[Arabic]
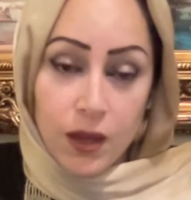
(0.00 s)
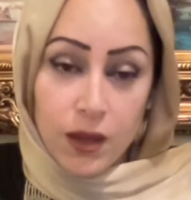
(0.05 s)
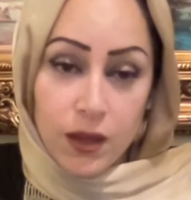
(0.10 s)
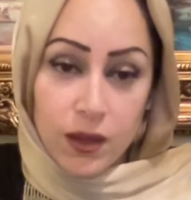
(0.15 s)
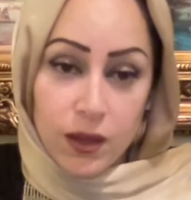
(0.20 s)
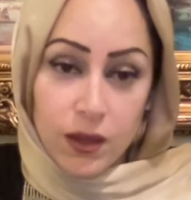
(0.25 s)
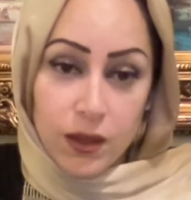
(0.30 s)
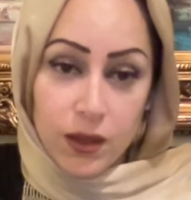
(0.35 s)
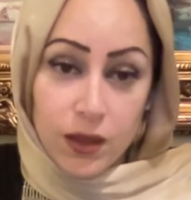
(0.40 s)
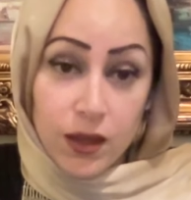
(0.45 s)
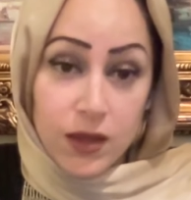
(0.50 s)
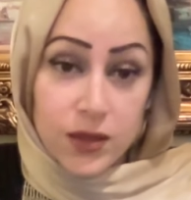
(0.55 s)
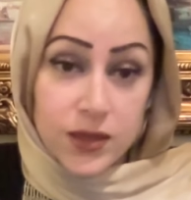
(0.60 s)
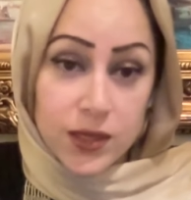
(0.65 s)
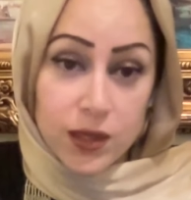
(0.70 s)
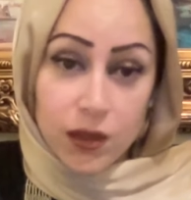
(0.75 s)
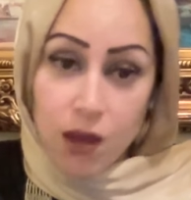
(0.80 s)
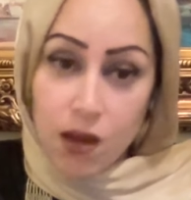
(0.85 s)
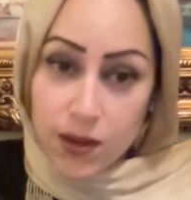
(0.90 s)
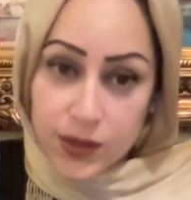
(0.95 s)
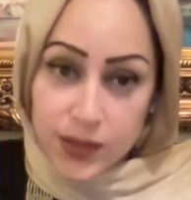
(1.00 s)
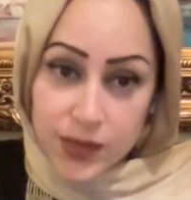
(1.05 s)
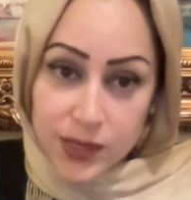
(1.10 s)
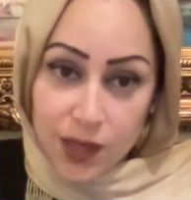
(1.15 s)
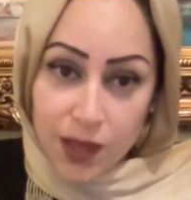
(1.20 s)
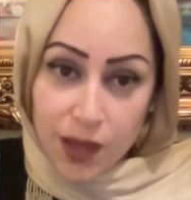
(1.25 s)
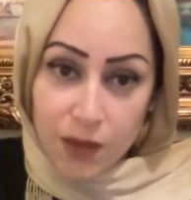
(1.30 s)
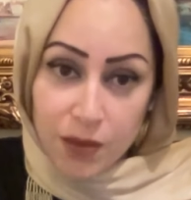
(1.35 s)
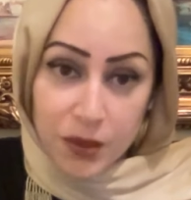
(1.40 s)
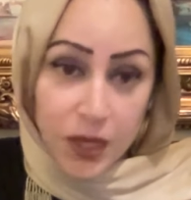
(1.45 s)
آه، الأصدقاء
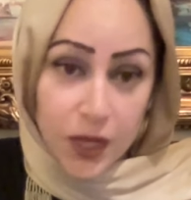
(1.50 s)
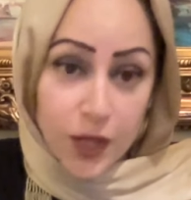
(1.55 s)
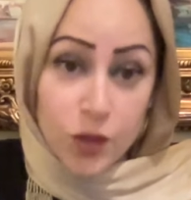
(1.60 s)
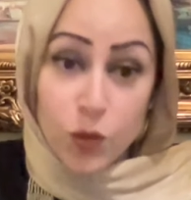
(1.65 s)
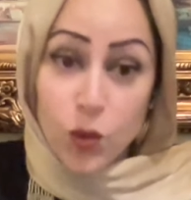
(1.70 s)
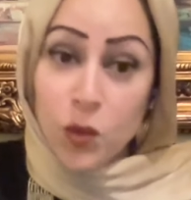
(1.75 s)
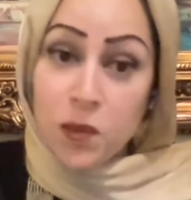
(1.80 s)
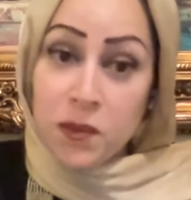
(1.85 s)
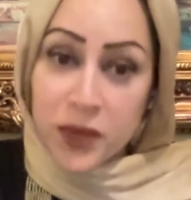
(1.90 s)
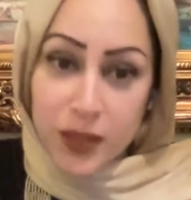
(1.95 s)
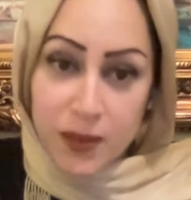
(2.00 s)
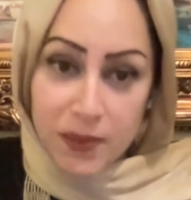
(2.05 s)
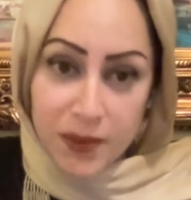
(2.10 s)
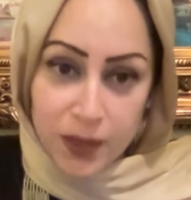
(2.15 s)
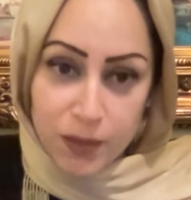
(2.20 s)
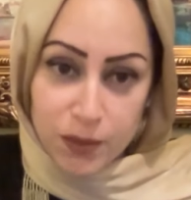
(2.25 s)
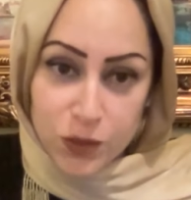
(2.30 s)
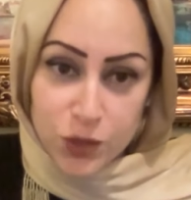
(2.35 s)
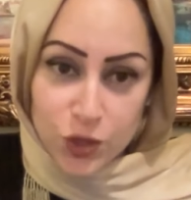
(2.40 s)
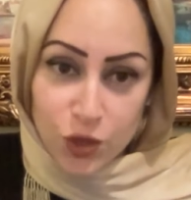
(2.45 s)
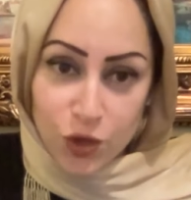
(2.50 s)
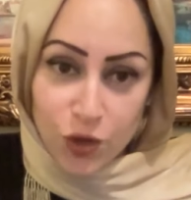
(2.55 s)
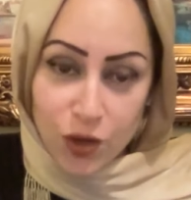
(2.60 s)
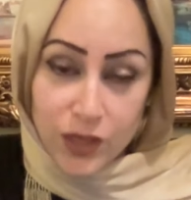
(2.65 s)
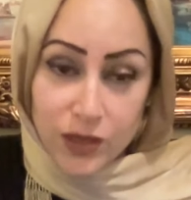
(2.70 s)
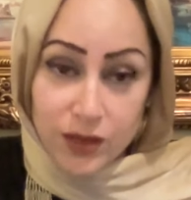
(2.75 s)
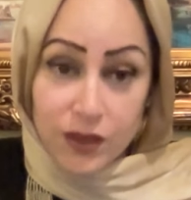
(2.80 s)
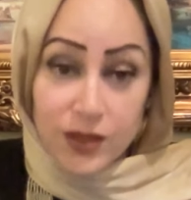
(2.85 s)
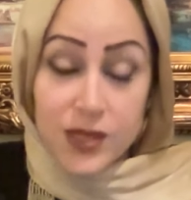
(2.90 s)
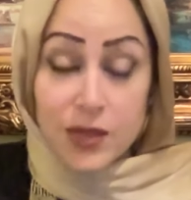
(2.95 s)
الصح بتلاقيهم هم كمان عم ينجحوا
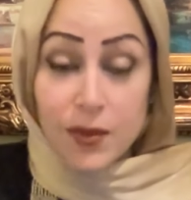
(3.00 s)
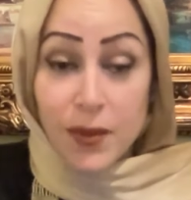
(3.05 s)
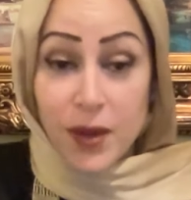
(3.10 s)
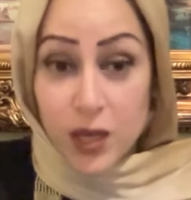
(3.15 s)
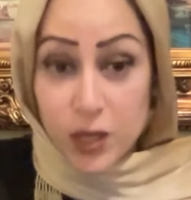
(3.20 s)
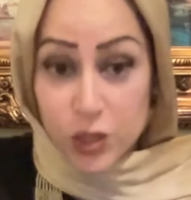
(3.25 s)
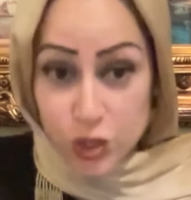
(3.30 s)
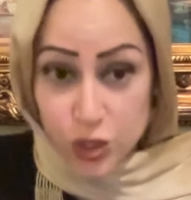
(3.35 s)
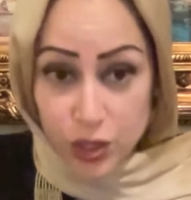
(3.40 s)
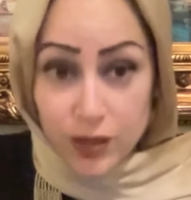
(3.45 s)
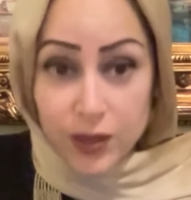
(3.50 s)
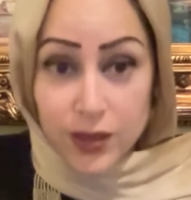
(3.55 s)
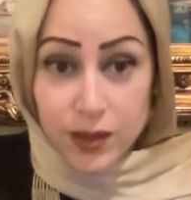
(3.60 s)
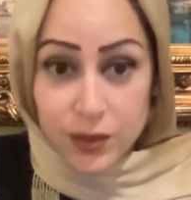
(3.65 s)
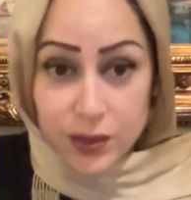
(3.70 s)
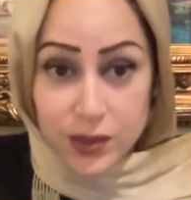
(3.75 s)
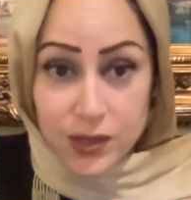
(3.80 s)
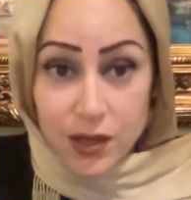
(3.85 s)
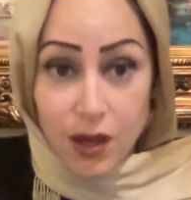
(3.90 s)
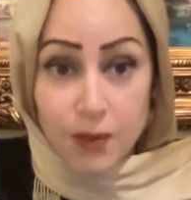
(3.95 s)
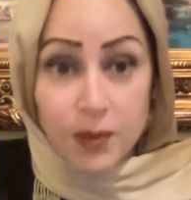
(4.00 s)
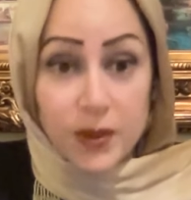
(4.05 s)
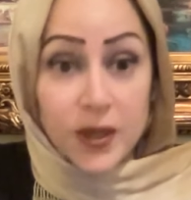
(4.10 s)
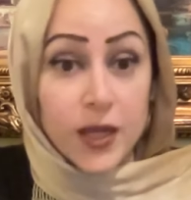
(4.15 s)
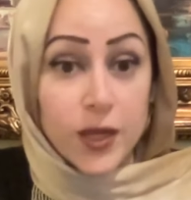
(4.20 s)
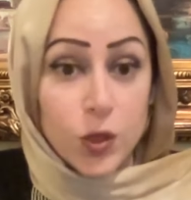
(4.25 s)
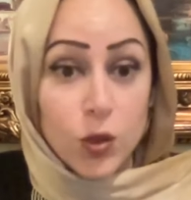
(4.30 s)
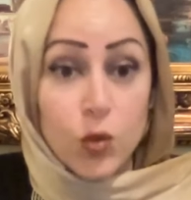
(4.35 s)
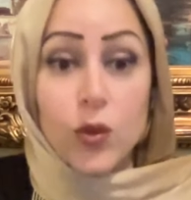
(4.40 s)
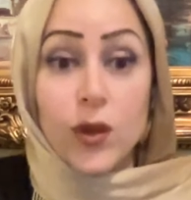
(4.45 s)
أكثر، إذا معها شريك صح
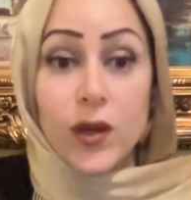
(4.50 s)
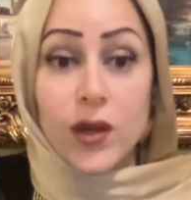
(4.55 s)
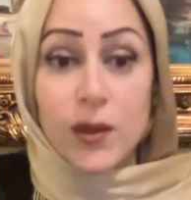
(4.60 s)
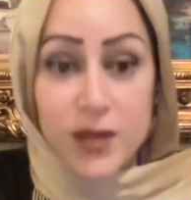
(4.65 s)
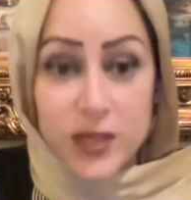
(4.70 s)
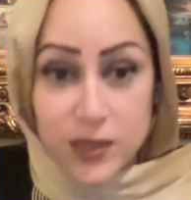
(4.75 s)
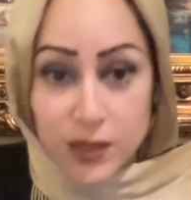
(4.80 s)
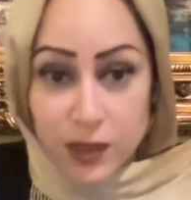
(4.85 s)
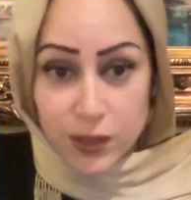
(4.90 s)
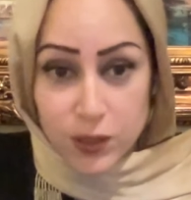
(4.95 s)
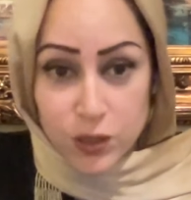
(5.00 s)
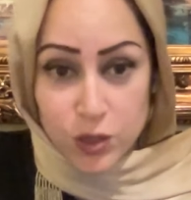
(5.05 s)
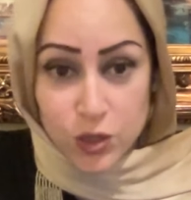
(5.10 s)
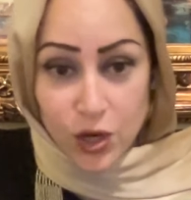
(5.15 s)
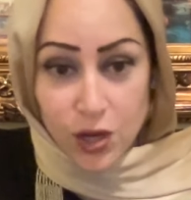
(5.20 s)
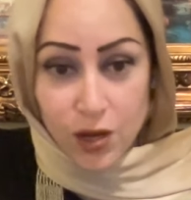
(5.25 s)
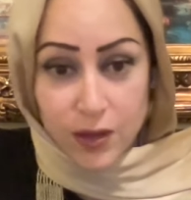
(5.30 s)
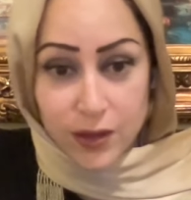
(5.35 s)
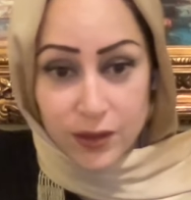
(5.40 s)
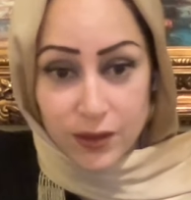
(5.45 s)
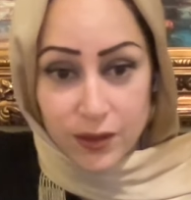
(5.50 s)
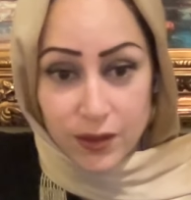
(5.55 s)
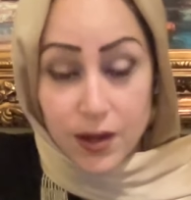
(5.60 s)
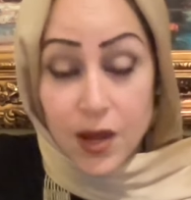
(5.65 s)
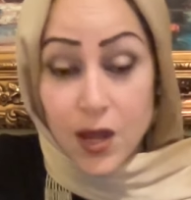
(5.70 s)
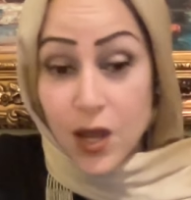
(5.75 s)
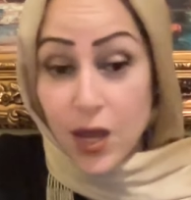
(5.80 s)
بتلاقيه هو كمان ينجح أكثر،